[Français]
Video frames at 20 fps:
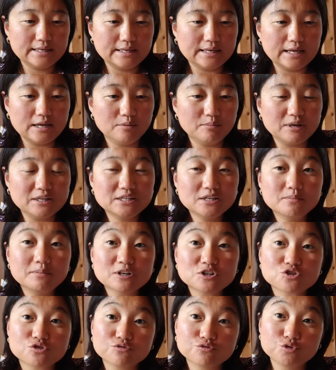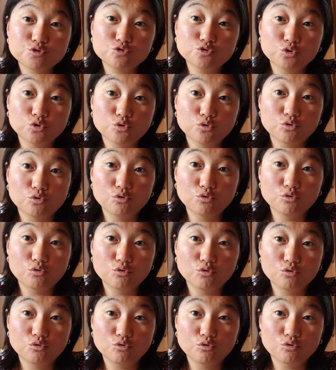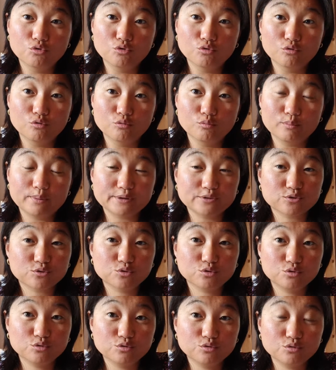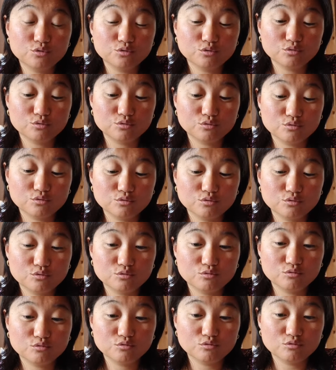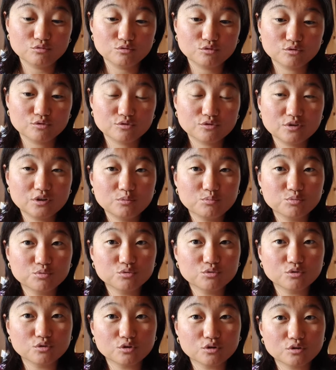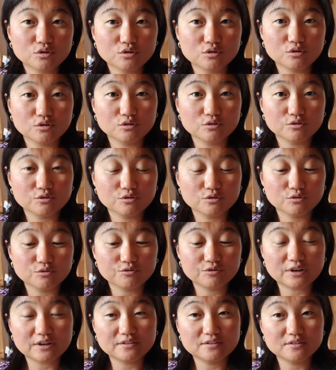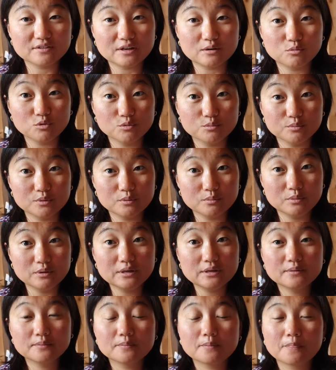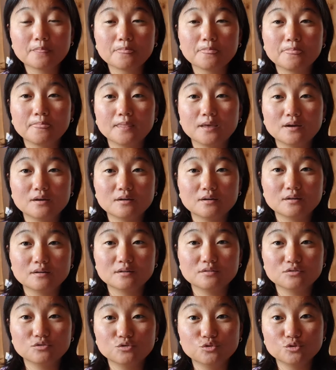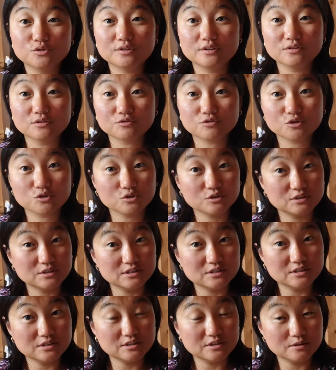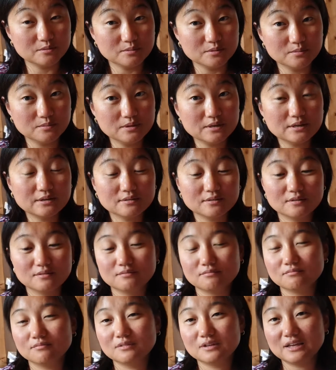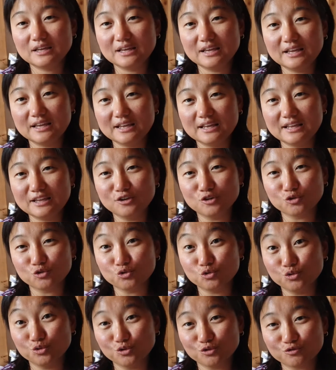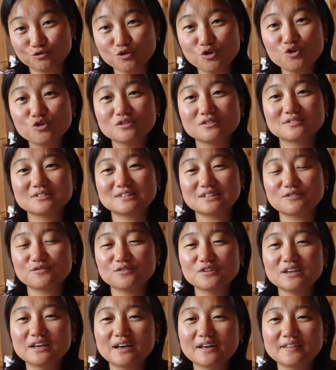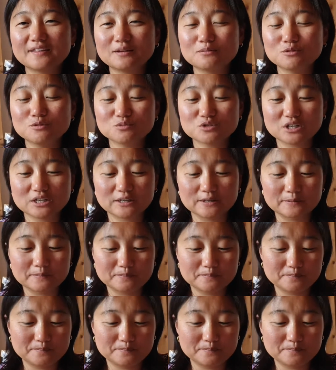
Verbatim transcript: elle m'a dit, bah, j'en veux deux. Parce que c'est pour euh, faire des albums bébés de ses enfants quand ils étaient bébés. Et ayant deux enfants, fait un album chacun.